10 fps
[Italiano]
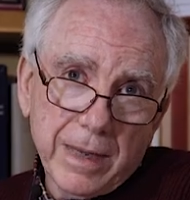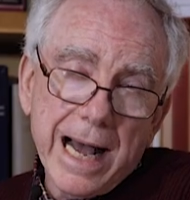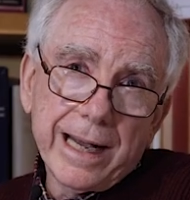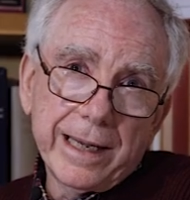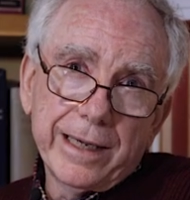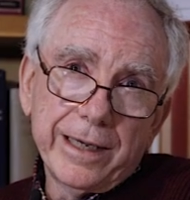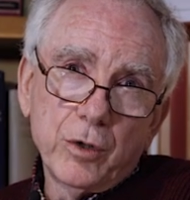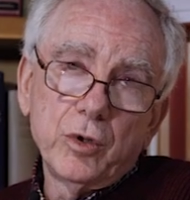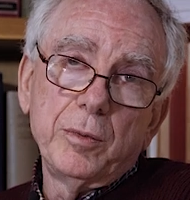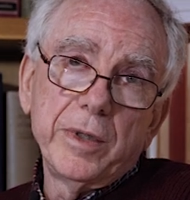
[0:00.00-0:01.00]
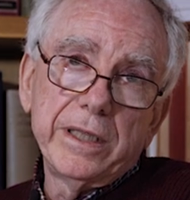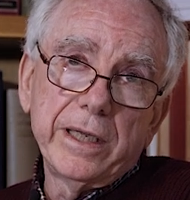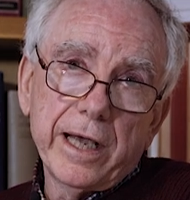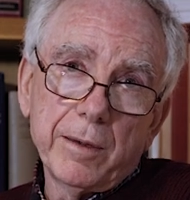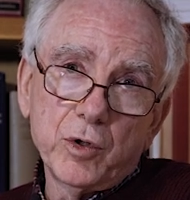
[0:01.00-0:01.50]
anche, non
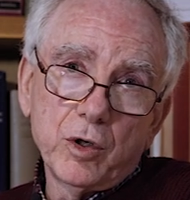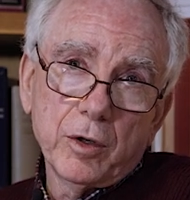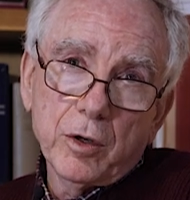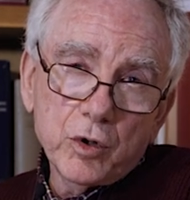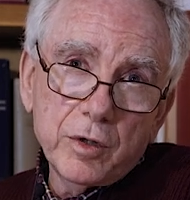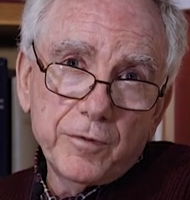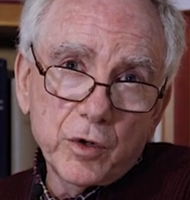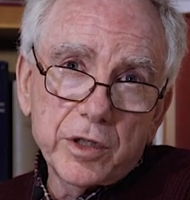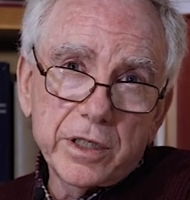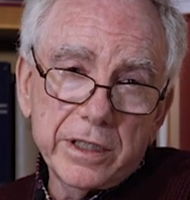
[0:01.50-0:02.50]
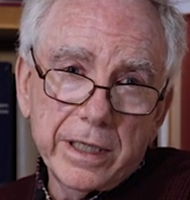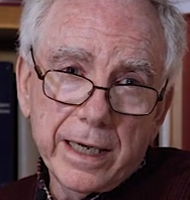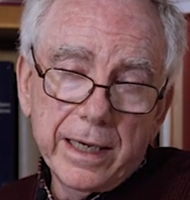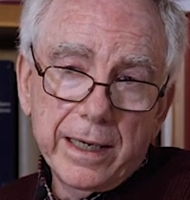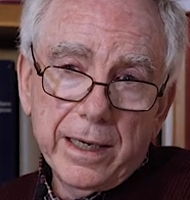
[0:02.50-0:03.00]
dimentichiamocelo, così forse si
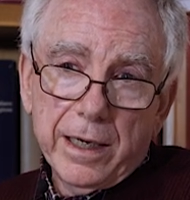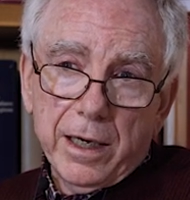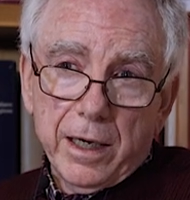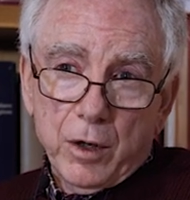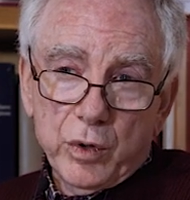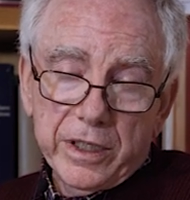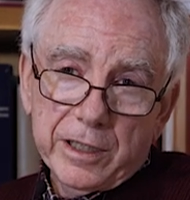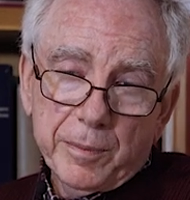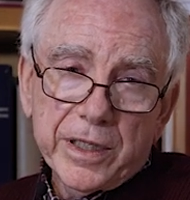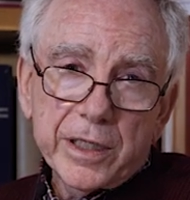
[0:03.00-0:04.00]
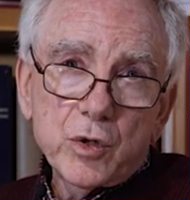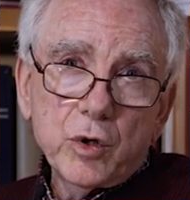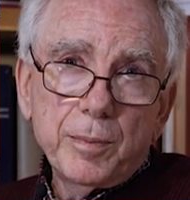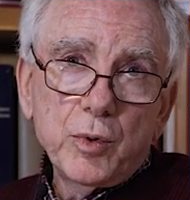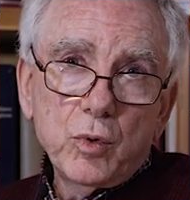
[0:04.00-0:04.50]
dà
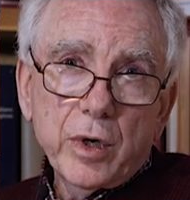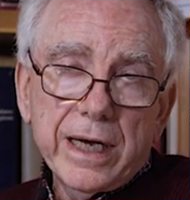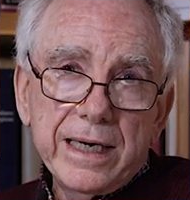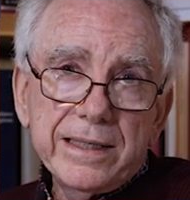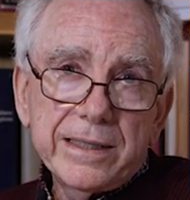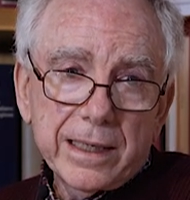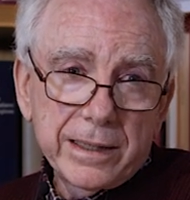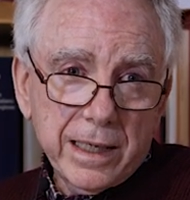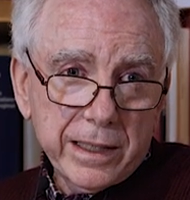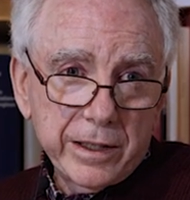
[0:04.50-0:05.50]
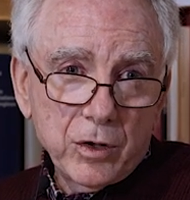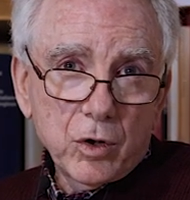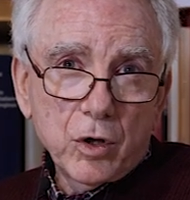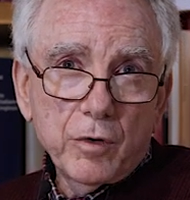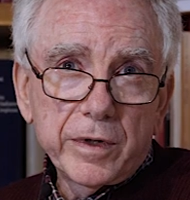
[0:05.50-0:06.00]
un'interpretazione più realistica
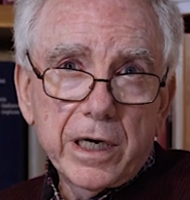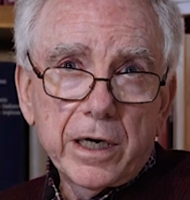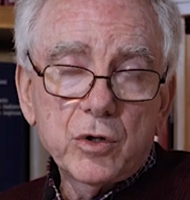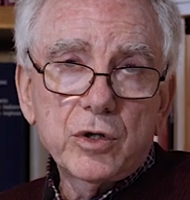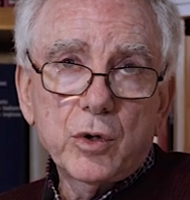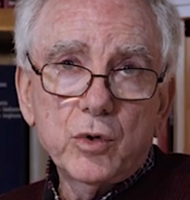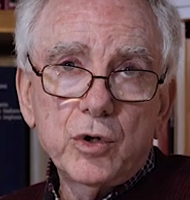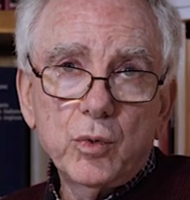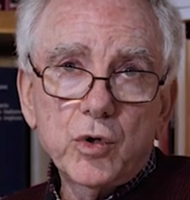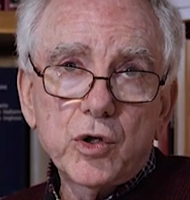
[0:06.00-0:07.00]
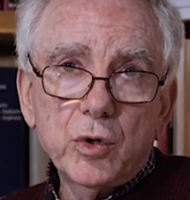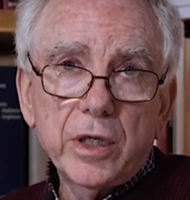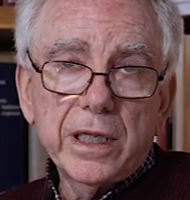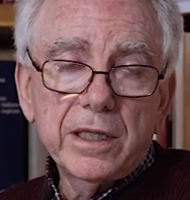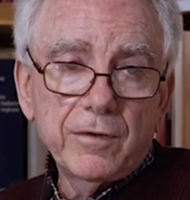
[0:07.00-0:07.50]
dell'articolo 9 della nostra
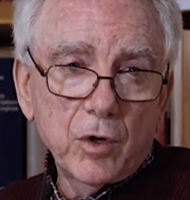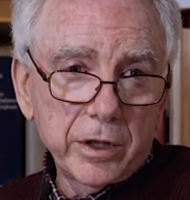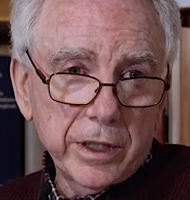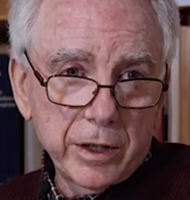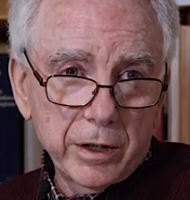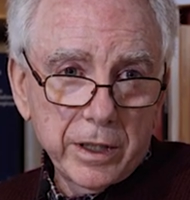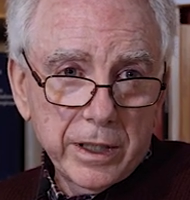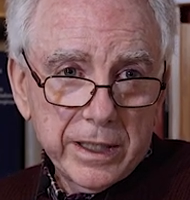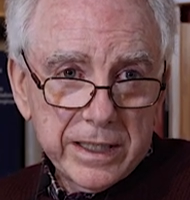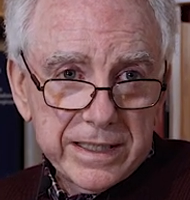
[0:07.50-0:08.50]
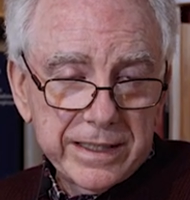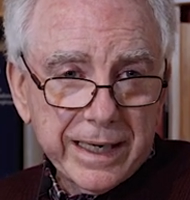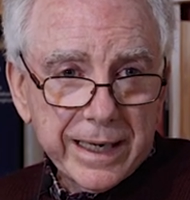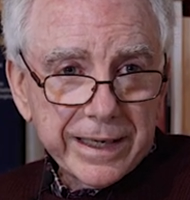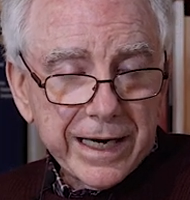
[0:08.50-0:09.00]
Costituzione, tante volte
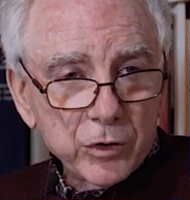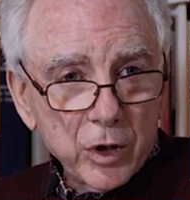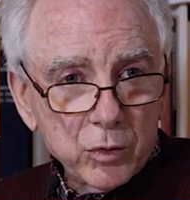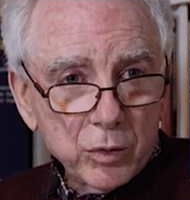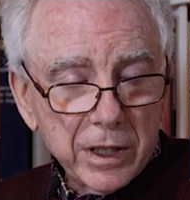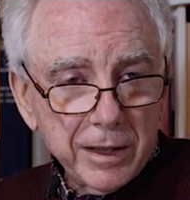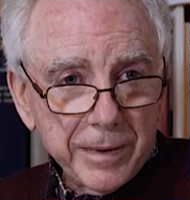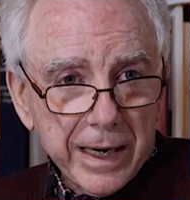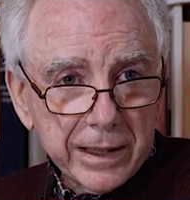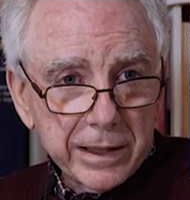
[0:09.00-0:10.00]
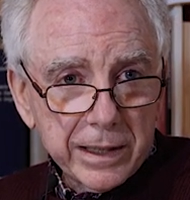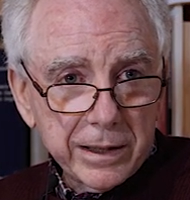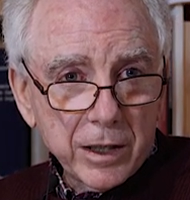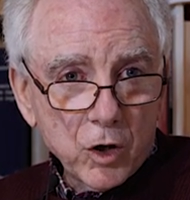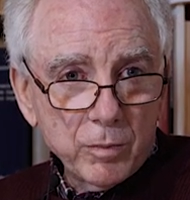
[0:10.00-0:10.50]
stiracchiato da tutte le parti, che
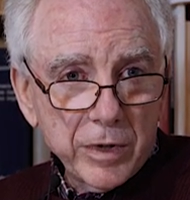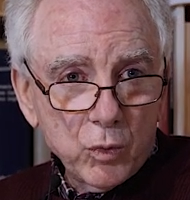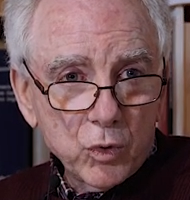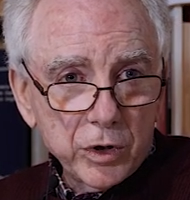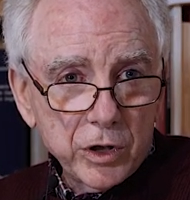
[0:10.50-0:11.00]
nel comma 1